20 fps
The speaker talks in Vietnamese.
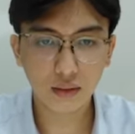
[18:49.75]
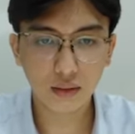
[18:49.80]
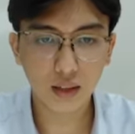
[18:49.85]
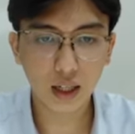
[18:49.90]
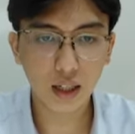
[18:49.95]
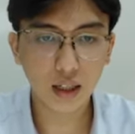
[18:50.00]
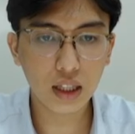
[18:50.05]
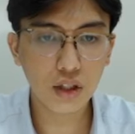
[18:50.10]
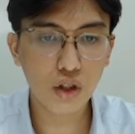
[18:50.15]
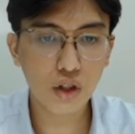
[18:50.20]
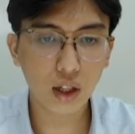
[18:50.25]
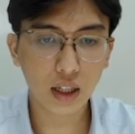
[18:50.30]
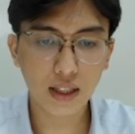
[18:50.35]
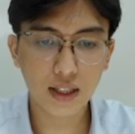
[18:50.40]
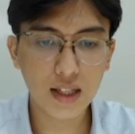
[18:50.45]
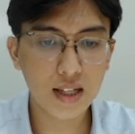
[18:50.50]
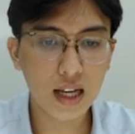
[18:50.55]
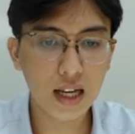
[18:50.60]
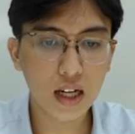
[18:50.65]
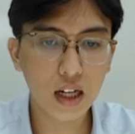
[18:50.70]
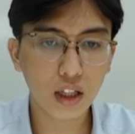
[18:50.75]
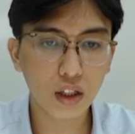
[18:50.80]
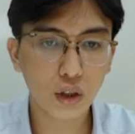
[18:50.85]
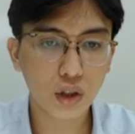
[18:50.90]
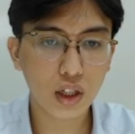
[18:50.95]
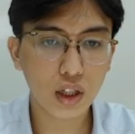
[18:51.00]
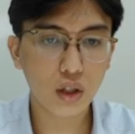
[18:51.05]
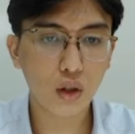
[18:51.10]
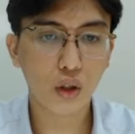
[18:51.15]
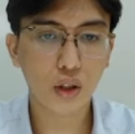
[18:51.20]
Đấy, thị trường này rất dễ là nó
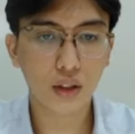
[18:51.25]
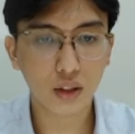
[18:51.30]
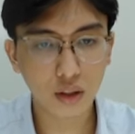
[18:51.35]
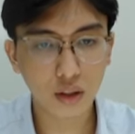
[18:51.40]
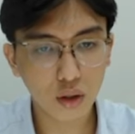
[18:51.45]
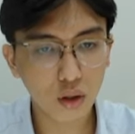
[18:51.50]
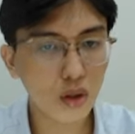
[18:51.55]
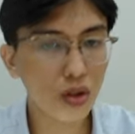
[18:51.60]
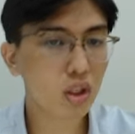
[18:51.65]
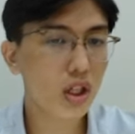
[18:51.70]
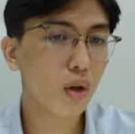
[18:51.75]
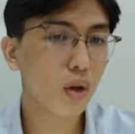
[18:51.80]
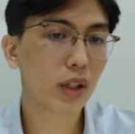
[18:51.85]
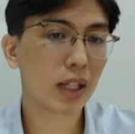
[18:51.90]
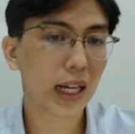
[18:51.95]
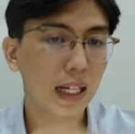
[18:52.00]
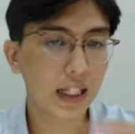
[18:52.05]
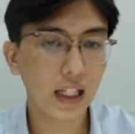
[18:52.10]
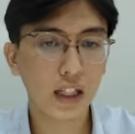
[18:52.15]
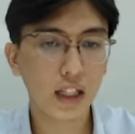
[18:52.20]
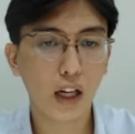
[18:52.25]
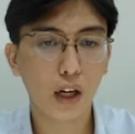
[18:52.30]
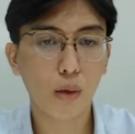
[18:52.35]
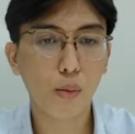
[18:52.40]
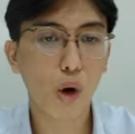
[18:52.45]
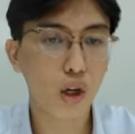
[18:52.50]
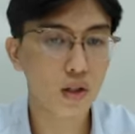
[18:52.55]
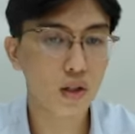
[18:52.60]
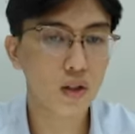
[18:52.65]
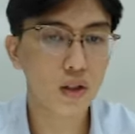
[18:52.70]
sẽ còn nó sẽ còn đánh lên để nó
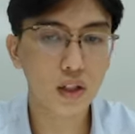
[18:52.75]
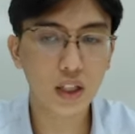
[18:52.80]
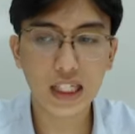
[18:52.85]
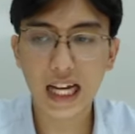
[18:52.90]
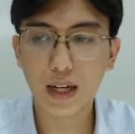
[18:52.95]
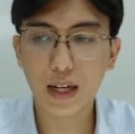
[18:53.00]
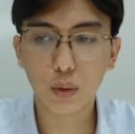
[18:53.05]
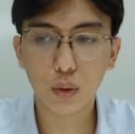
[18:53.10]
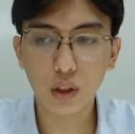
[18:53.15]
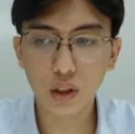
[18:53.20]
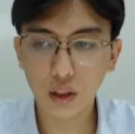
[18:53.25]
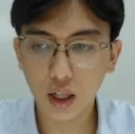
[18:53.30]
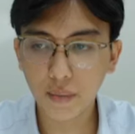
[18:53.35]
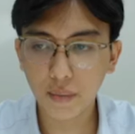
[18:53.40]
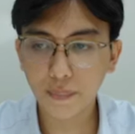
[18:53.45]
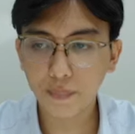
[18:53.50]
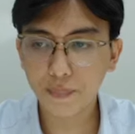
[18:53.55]
bỏ rơi những nhà đầu tư nữa